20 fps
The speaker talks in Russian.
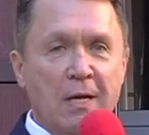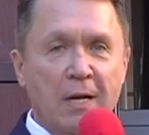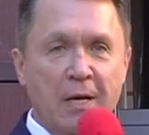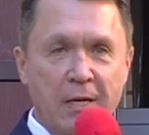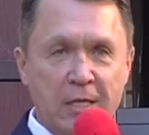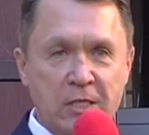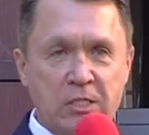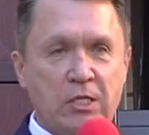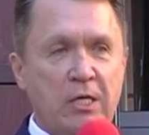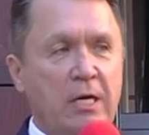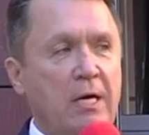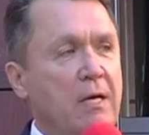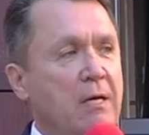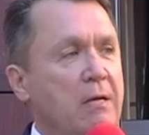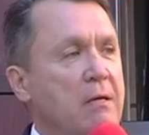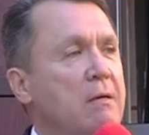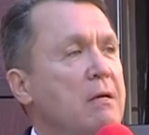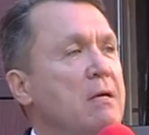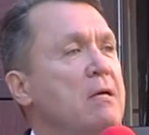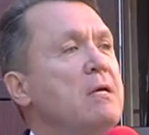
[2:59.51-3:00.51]

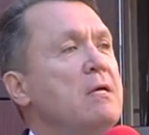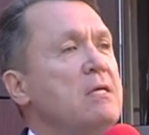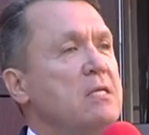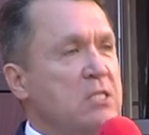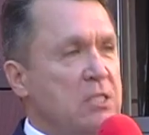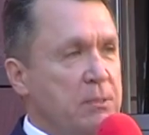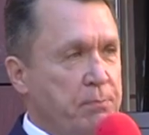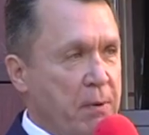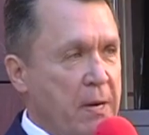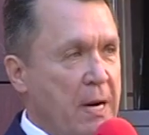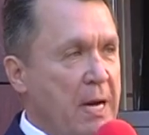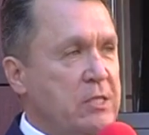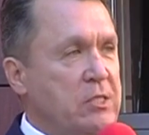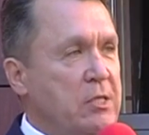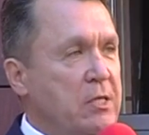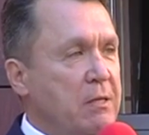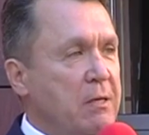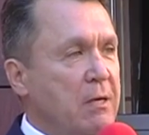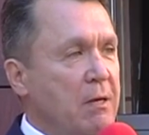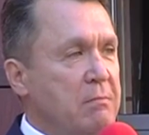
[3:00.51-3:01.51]
лицей с
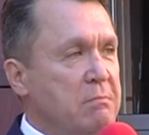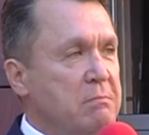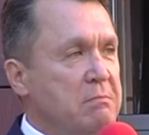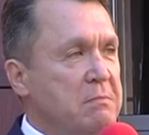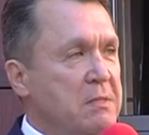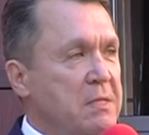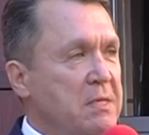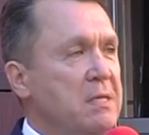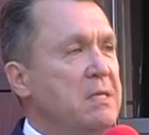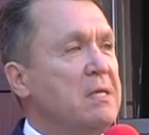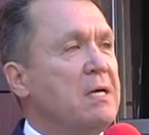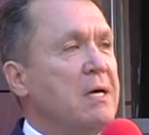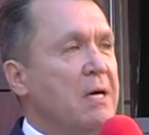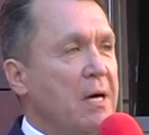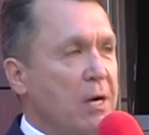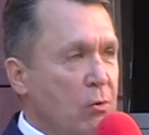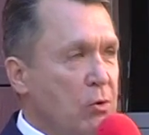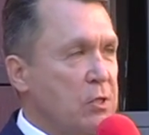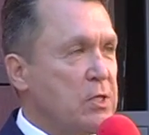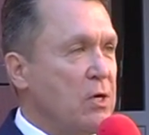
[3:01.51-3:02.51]
праздником и
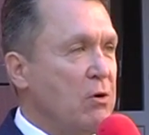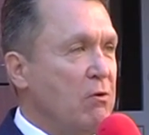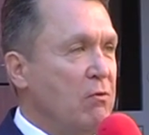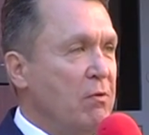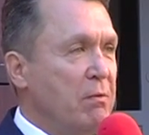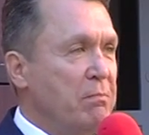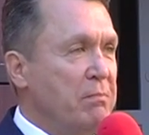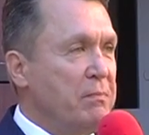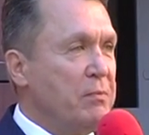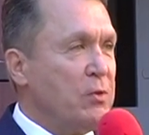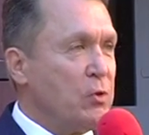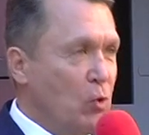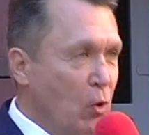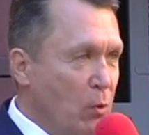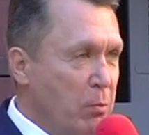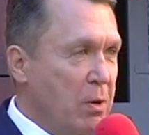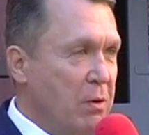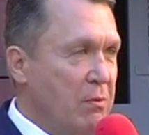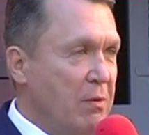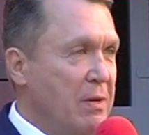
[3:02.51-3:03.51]
хорошего вам
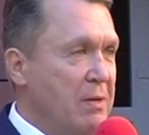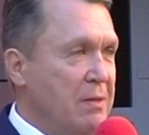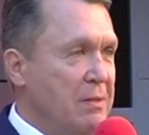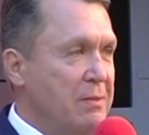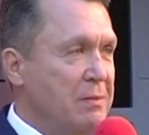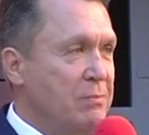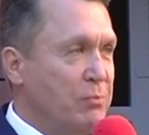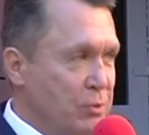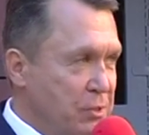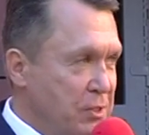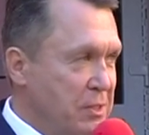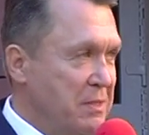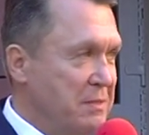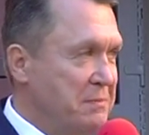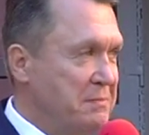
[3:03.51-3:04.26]
доброго пути.